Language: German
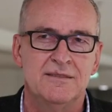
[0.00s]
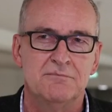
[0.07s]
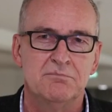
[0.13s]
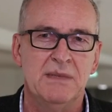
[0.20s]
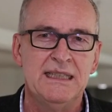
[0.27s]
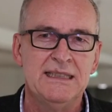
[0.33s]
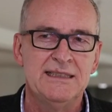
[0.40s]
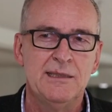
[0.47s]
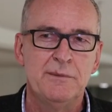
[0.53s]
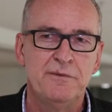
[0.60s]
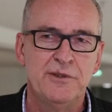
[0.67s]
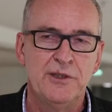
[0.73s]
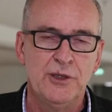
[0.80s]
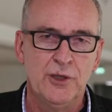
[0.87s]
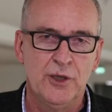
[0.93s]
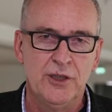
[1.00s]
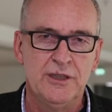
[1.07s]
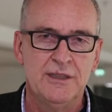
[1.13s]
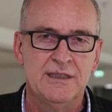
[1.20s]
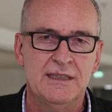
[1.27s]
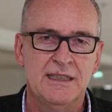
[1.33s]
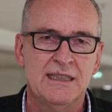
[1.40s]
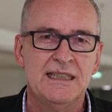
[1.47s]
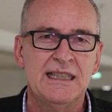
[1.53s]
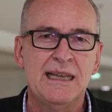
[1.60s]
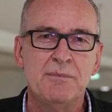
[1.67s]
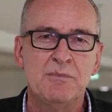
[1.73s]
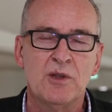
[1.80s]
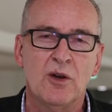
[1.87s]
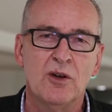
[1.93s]
Mein Tipp für die Neuen,
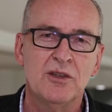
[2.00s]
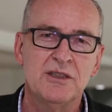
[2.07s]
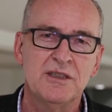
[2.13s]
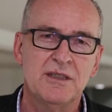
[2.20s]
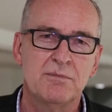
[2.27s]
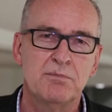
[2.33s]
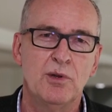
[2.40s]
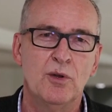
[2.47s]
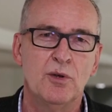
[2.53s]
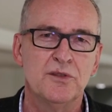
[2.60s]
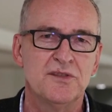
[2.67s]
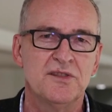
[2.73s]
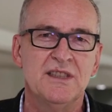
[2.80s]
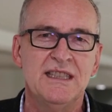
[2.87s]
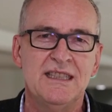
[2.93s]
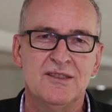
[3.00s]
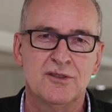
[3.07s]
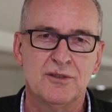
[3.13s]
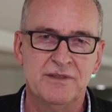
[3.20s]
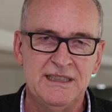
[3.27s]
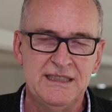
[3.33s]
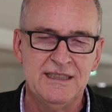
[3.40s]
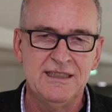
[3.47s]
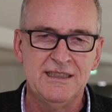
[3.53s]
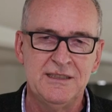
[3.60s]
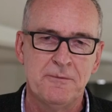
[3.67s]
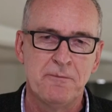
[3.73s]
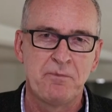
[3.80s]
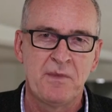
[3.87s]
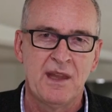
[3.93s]
nehmt euch bloß nicht so
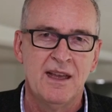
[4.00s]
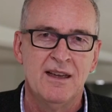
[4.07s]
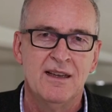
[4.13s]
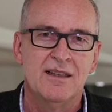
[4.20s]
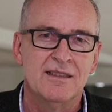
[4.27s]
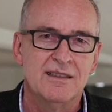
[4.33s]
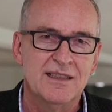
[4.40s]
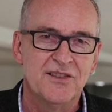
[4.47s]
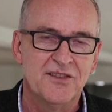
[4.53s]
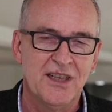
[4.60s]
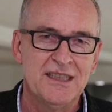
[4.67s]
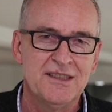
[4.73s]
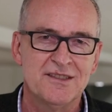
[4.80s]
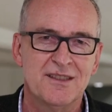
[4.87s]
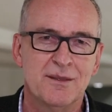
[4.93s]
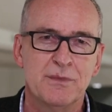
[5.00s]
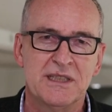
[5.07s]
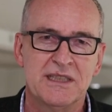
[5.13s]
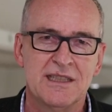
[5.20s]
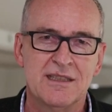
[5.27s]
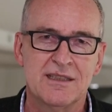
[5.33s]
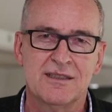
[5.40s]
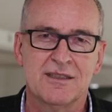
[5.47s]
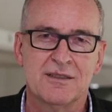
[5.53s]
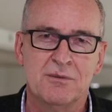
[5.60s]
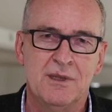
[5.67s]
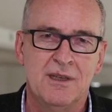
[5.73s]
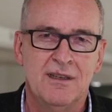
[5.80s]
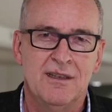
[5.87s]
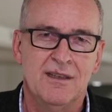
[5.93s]
wichtig. Ihr seid es nämlich nicht.
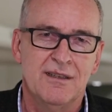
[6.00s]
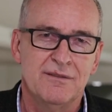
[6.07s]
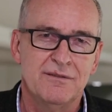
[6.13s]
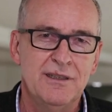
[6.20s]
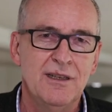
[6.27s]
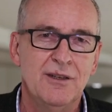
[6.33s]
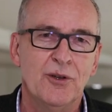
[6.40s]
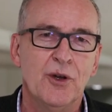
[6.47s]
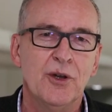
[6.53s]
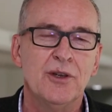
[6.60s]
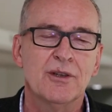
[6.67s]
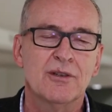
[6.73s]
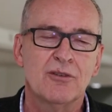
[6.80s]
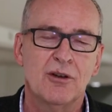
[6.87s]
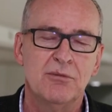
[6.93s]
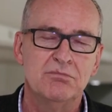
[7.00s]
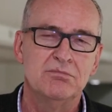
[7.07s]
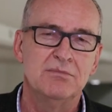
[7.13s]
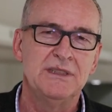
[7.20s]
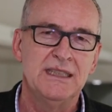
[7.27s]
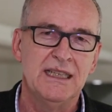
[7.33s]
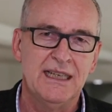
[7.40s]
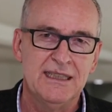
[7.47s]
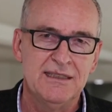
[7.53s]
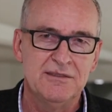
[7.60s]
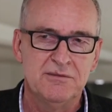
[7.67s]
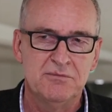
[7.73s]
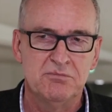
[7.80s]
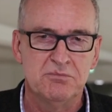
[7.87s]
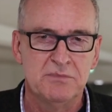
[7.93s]
Viele Neue kommen hier
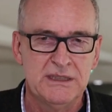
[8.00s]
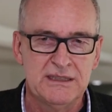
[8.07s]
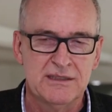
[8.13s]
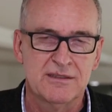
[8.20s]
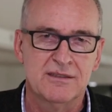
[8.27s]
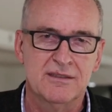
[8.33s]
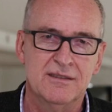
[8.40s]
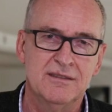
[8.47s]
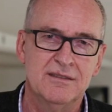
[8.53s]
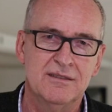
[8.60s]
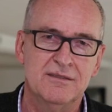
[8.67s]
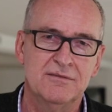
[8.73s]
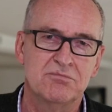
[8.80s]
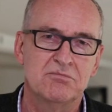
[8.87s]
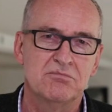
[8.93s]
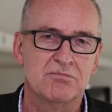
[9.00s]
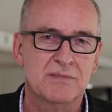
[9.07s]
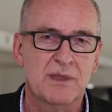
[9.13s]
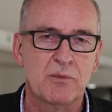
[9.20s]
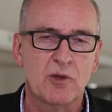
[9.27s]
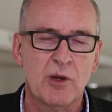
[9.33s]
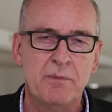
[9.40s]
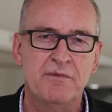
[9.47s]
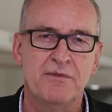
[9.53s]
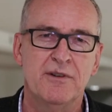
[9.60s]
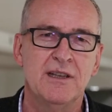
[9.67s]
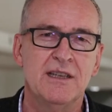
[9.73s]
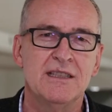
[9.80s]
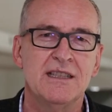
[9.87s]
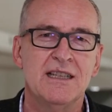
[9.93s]
an mit äh, dem Kopf
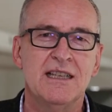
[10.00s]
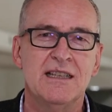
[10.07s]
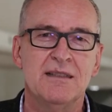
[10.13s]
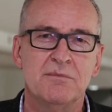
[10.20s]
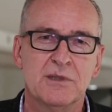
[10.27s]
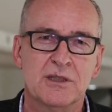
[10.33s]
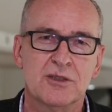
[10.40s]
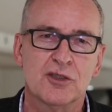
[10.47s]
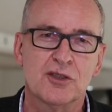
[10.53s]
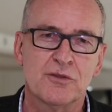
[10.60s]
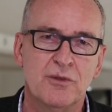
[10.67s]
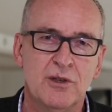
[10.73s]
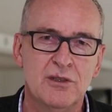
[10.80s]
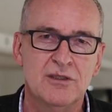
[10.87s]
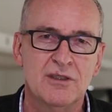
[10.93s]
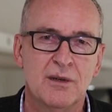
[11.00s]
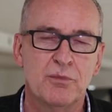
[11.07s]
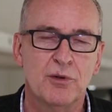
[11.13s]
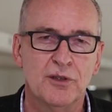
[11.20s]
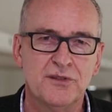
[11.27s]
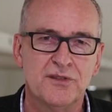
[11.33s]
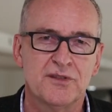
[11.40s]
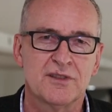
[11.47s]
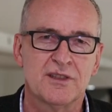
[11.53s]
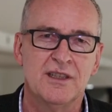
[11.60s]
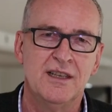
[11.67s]
voller Ideen, mit geschwollener Brust,